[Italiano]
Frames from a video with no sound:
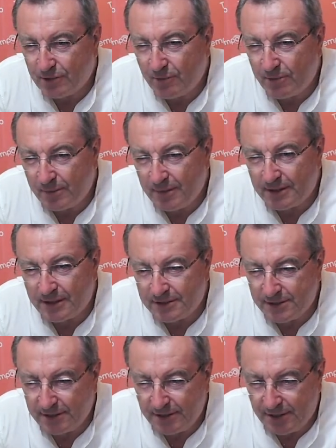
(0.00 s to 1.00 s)

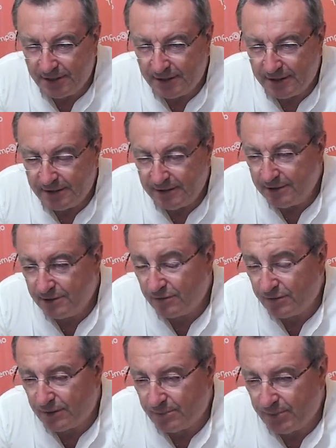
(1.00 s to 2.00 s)
permetterci di, di, non
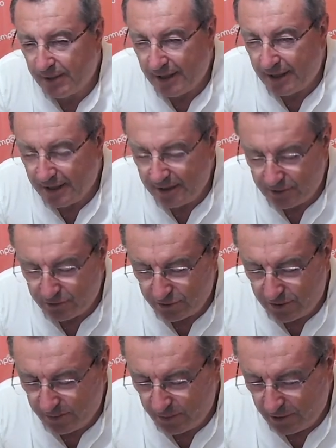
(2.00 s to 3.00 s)
far pagare nessun
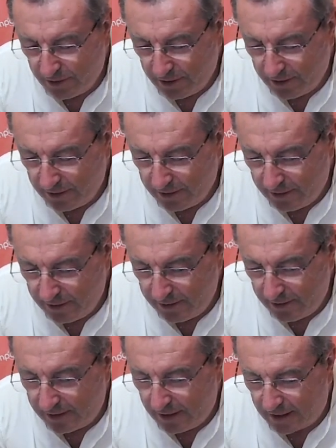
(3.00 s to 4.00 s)
tipo di,
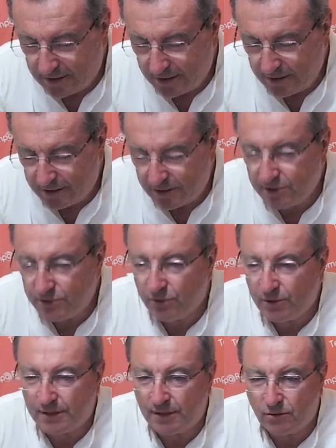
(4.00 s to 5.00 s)
di tassa di
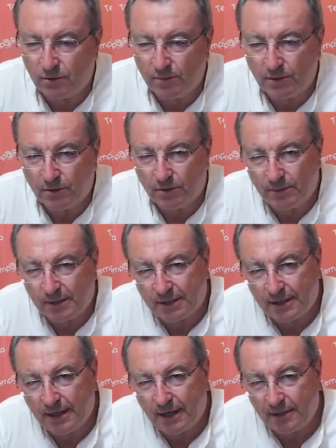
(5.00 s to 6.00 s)
iscrizione, tantomeno di
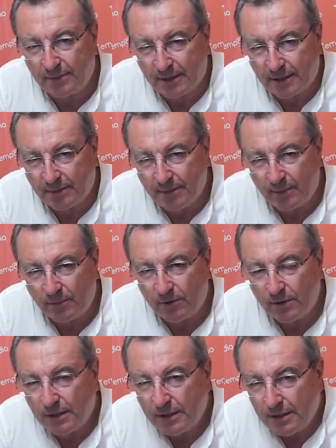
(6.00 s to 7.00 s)
materiali, perché abbiamo
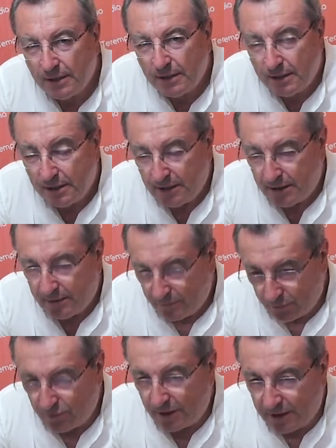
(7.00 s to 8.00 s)

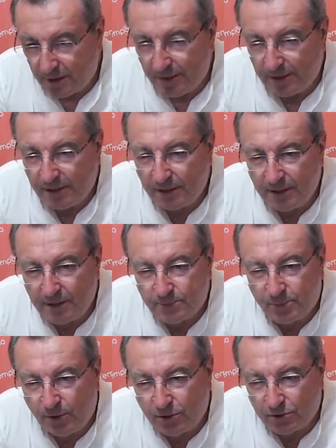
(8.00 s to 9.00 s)
fortunatamente degli
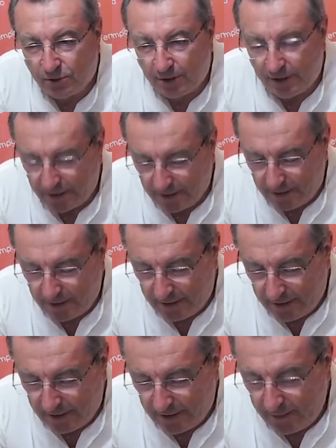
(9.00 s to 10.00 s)
sponsor e,
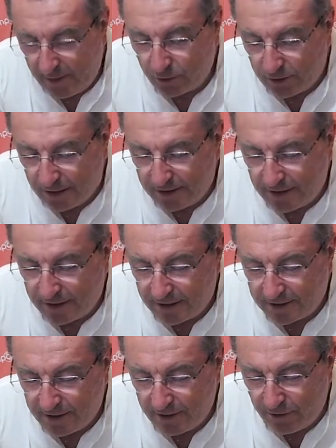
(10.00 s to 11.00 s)
e, ne abbiamo tanti di
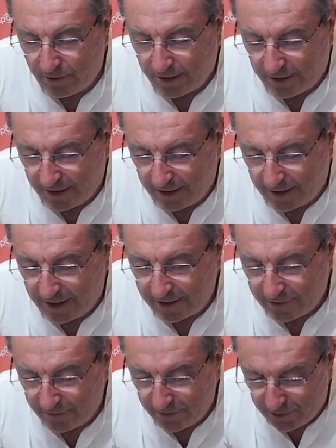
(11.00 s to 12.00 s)
Castiglione che
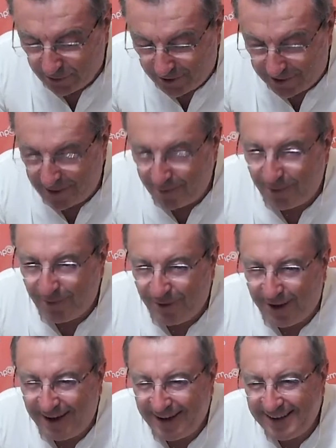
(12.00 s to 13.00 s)
ringrazio, visto che siamo
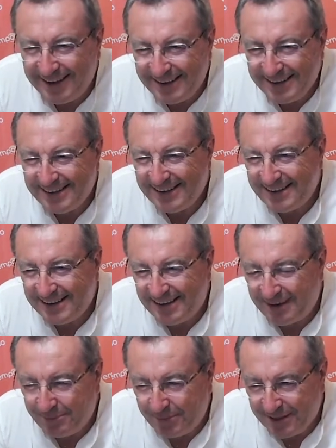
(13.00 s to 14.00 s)
qua
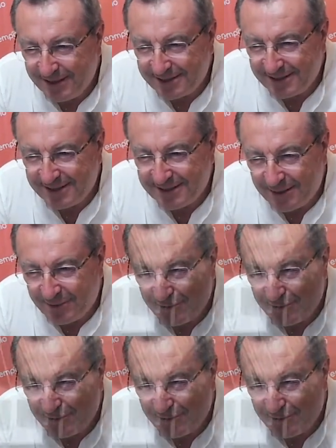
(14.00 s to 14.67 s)
al paese, diciamo